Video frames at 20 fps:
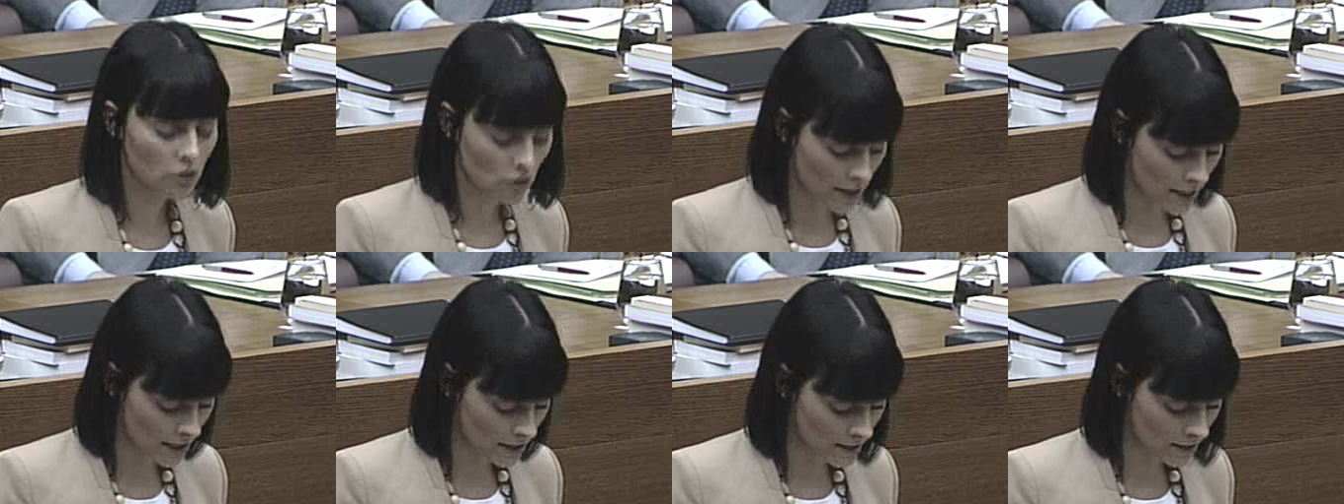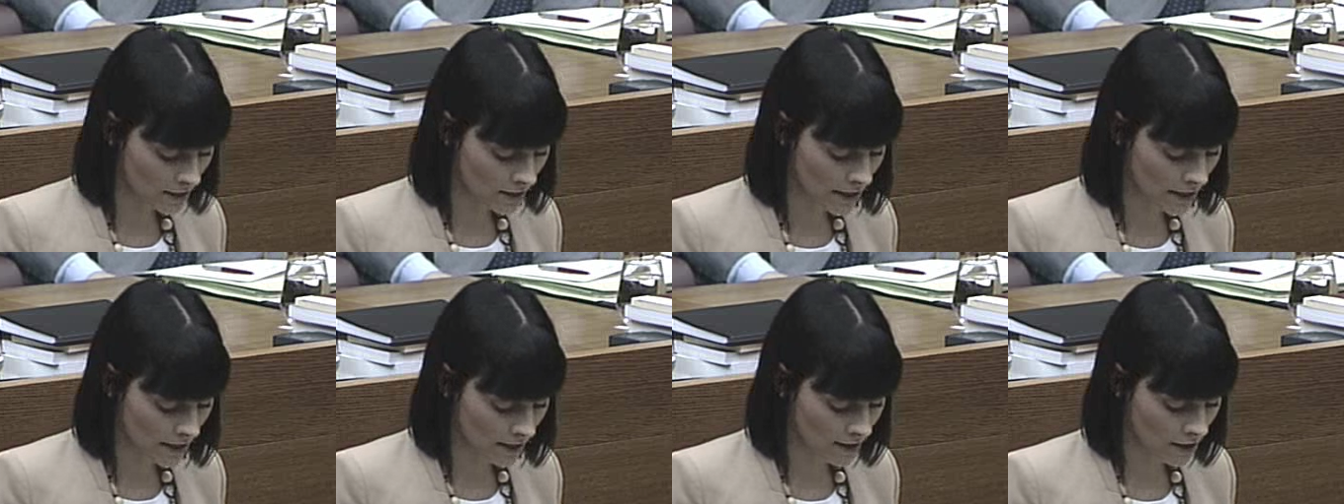
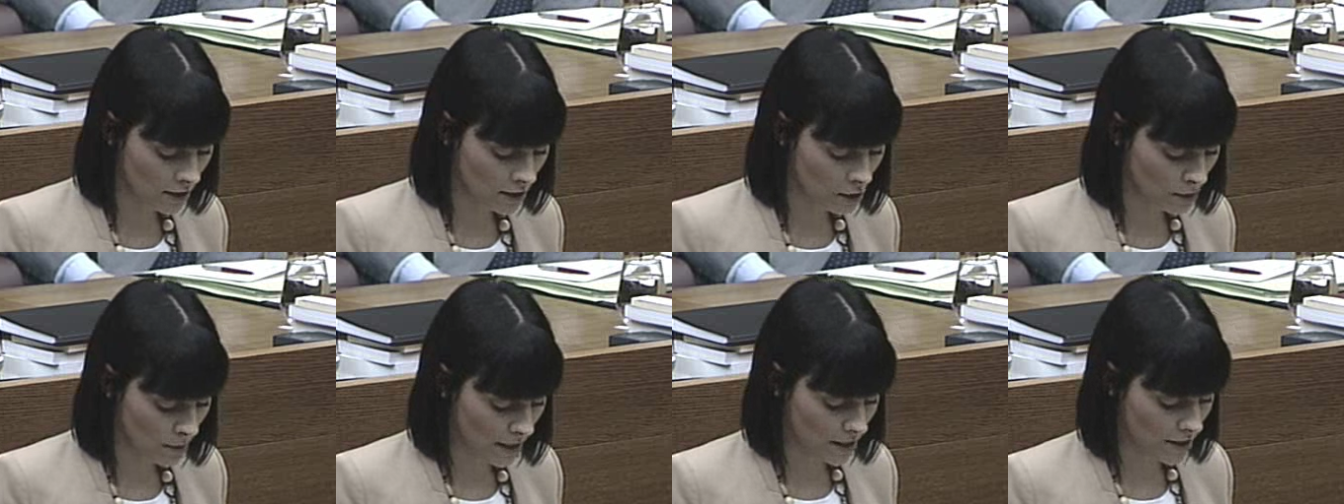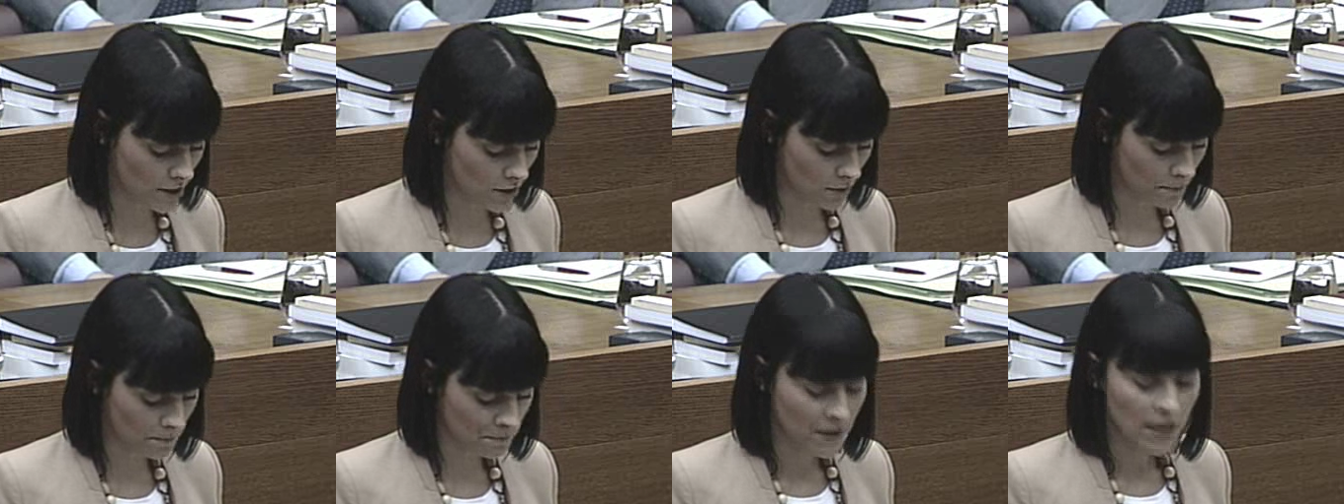en innovación.
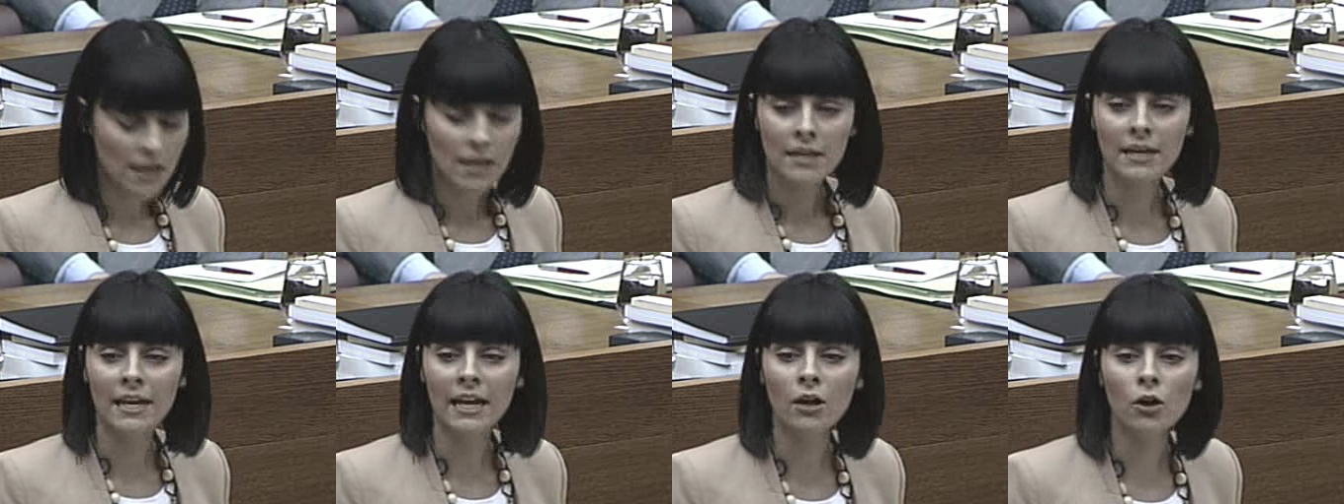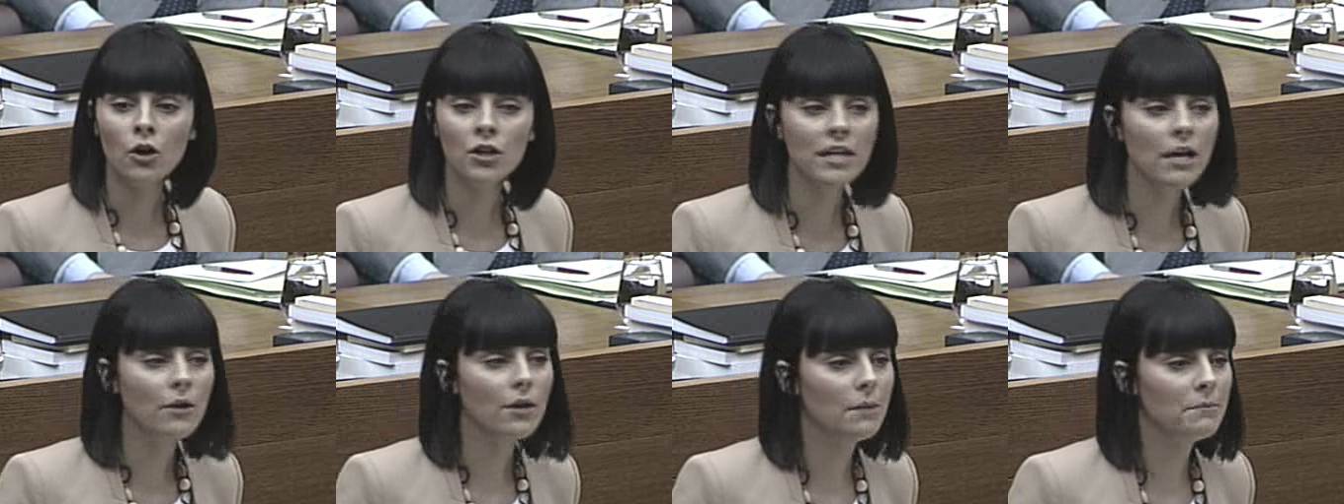Rajoy
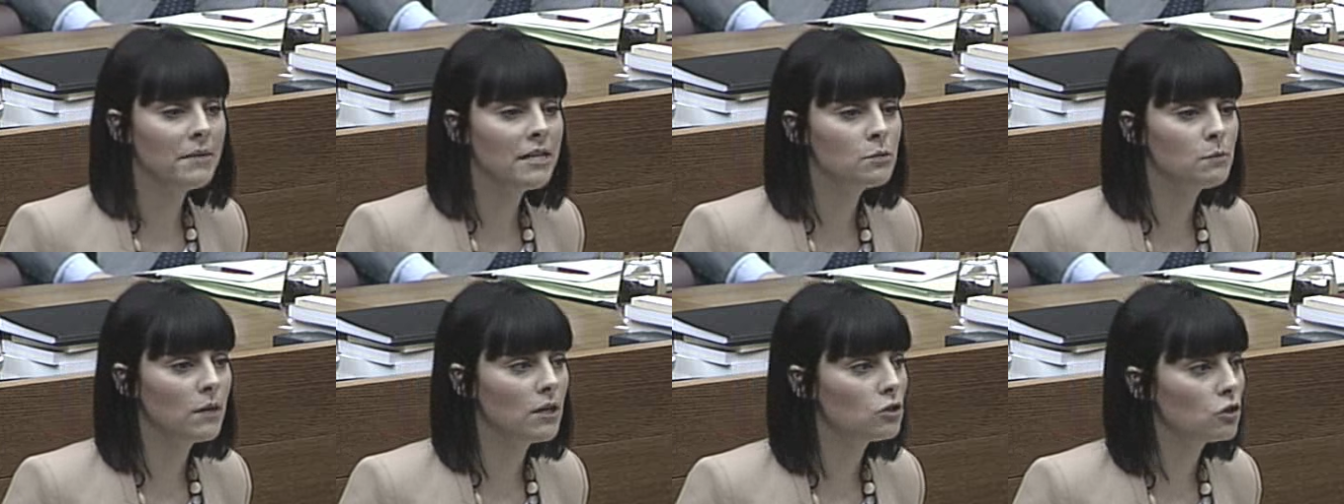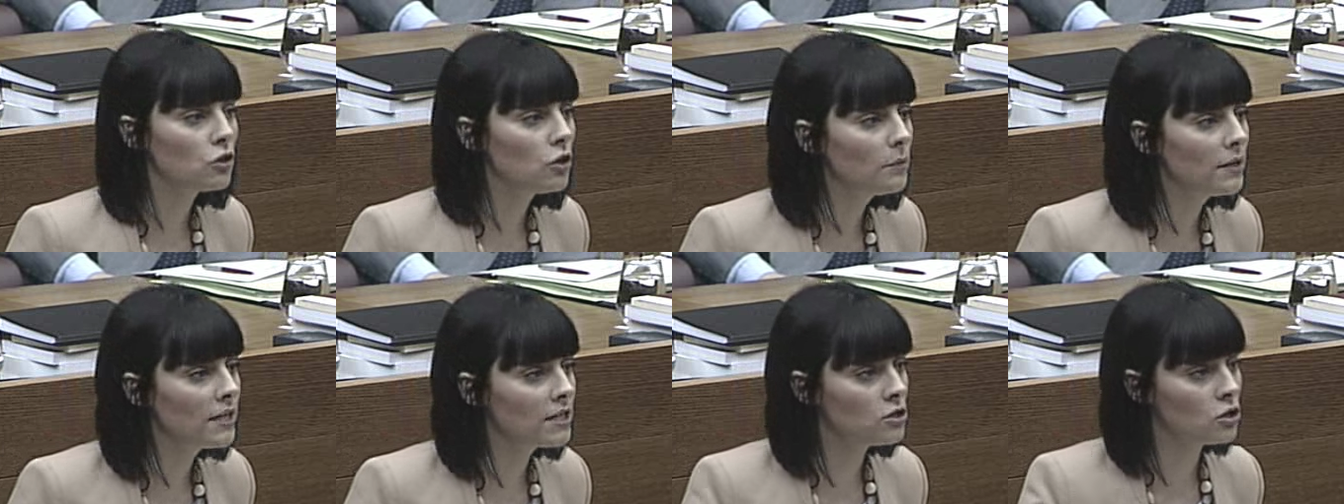ahora mismo a los
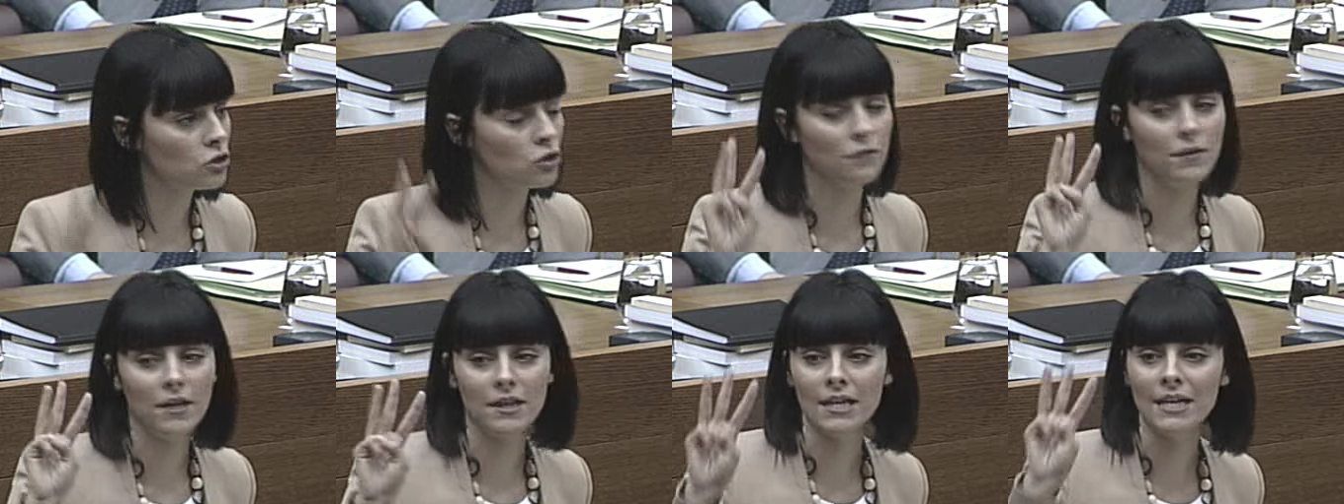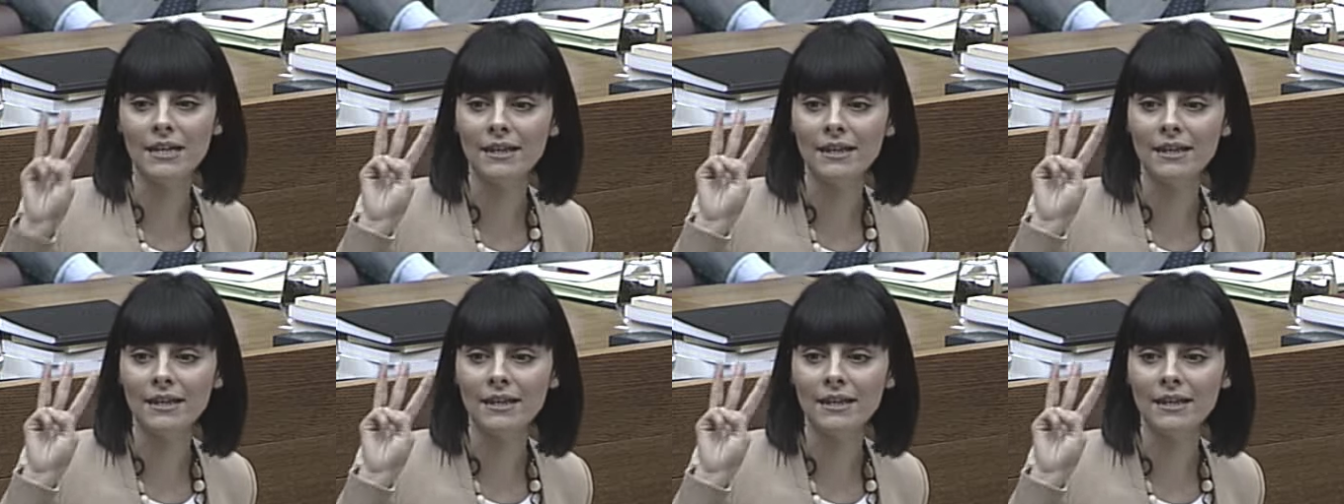jóvenes nos ofrece